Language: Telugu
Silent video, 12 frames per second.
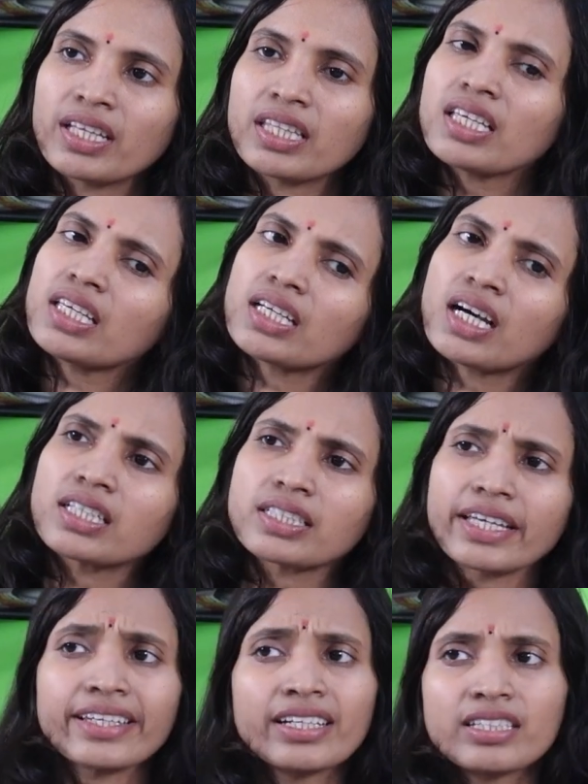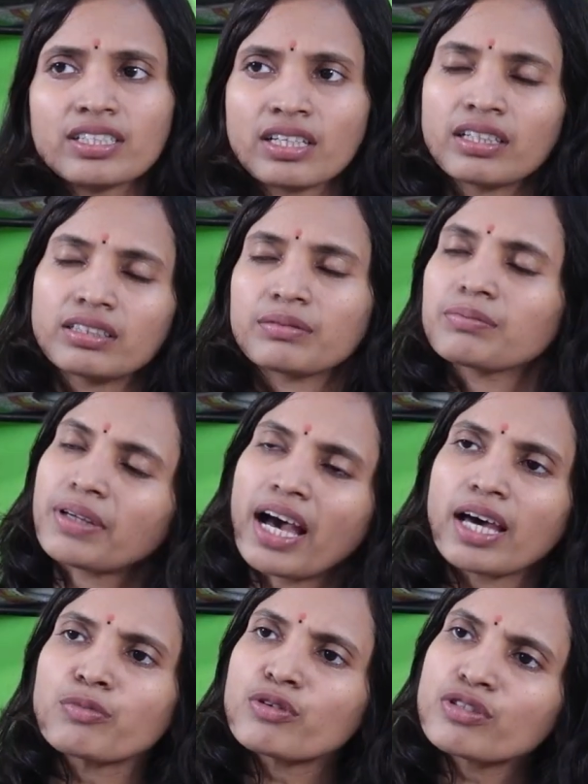అనేది ఆ సైకిల్ని
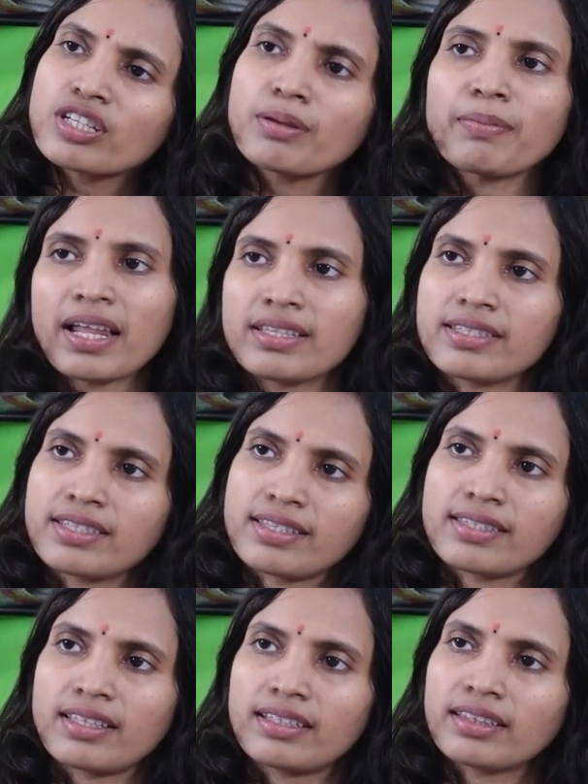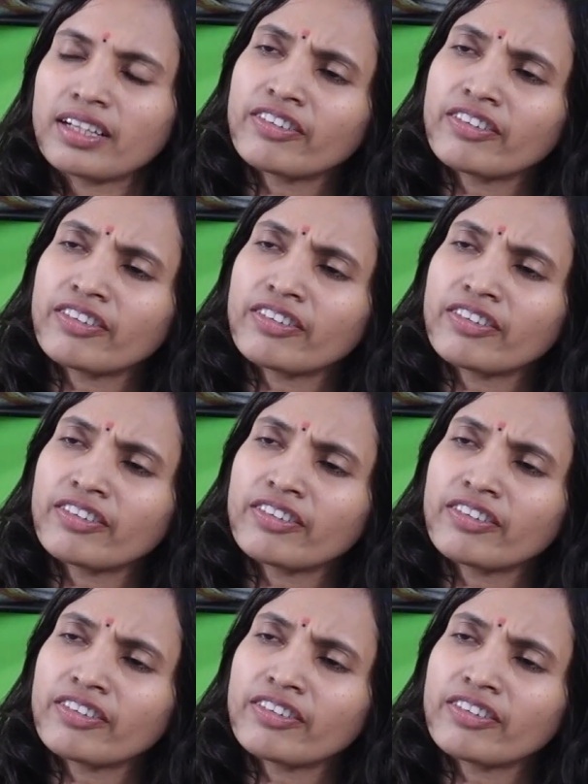హార్మోన్స్ని ఇంబ్యాలెన్స్ చేస్తుంది